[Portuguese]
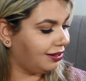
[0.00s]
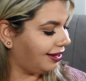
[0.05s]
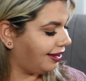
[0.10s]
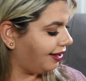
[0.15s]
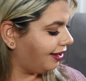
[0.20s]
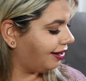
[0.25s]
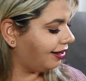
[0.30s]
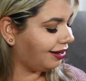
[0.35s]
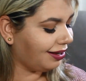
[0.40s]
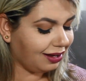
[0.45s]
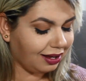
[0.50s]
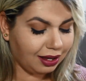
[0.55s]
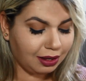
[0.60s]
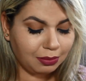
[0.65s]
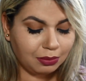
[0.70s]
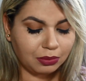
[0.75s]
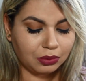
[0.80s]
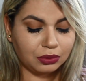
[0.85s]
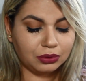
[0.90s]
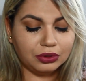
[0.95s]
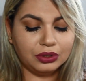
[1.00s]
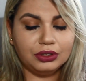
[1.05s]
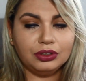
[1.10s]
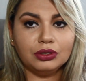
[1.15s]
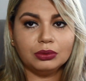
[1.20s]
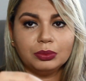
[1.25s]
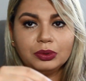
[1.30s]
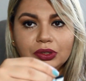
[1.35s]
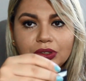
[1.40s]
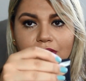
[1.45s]
ela é
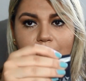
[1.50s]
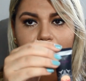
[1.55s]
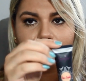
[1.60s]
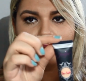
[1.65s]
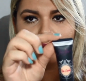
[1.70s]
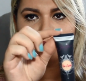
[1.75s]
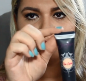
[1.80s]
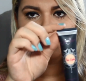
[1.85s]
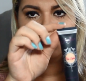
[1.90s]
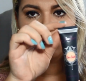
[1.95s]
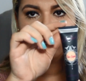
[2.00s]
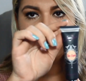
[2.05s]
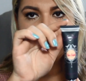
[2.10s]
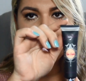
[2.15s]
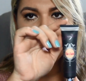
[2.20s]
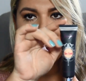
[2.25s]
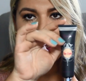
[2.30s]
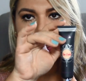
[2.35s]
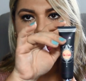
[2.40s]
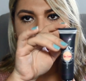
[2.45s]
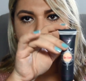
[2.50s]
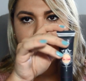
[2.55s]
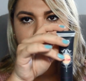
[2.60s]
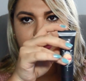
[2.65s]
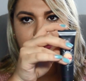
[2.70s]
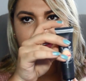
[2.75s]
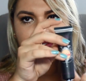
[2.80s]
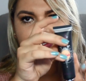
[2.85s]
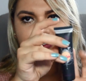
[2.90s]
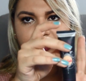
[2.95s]
muito, muito boa. Ela é
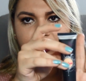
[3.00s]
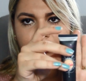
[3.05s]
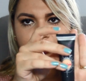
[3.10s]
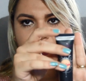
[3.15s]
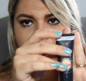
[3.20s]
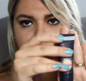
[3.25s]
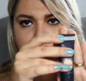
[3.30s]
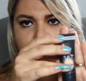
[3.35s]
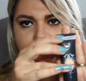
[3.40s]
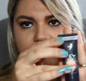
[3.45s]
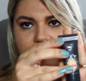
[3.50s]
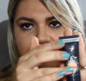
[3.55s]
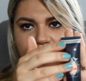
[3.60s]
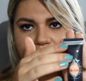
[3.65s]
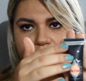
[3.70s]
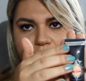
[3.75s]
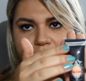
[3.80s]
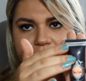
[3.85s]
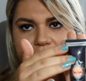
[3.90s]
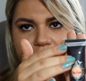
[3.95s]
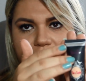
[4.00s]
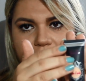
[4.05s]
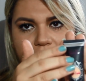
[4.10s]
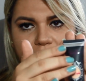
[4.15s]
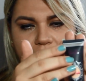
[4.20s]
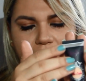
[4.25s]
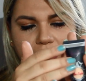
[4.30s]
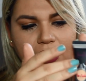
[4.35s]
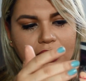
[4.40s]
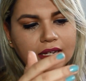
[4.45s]
nesse formato, assim, de
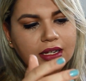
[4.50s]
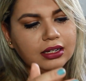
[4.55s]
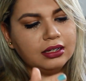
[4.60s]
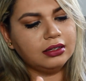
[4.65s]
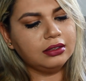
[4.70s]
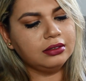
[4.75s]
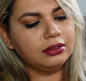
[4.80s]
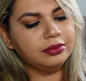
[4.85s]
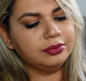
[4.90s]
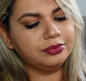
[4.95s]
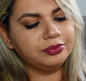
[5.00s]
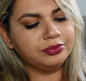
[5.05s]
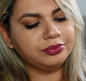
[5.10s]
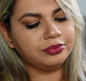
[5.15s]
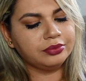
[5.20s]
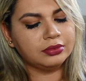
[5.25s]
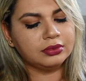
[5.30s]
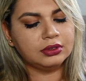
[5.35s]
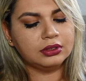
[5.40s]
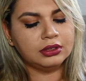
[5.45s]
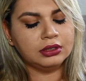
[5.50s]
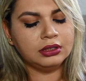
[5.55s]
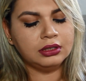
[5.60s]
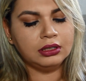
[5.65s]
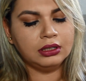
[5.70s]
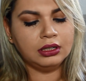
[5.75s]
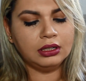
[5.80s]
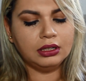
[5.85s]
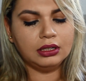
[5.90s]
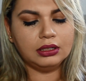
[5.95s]
bisnaguinha
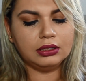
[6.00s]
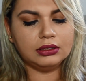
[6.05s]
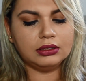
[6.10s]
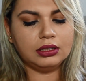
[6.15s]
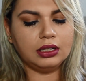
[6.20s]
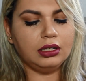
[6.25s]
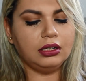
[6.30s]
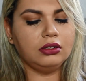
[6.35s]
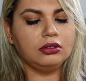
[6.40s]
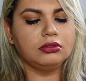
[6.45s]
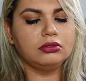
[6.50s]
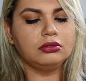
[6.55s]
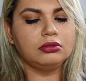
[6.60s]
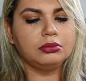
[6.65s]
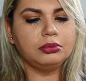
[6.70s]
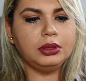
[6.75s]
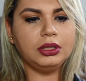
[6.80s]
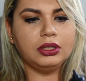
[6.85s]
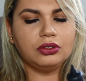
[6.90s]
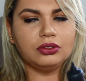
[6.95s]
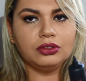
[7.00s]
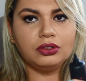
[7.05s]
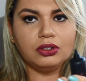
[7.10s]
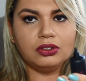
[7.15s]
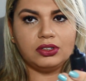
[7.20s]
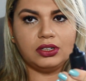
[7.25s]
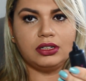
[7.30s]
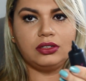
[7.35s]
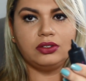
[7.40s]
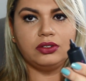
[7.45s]
tem um bico
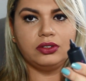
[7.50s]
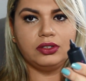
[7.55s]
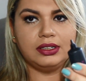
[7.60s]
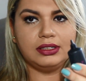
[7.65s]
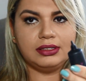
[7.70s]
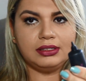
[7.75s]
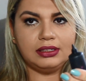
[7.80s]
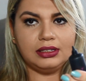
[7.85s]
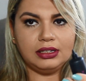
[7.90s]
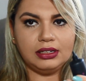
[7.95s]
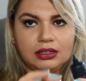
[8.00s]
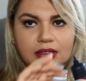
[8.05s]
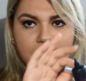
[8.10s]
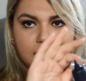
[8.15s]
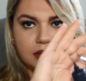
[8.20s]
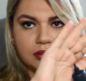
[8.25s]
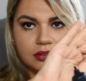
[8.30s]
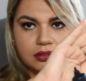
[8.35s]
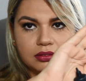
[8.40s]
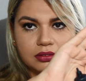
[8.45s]
dosador assim,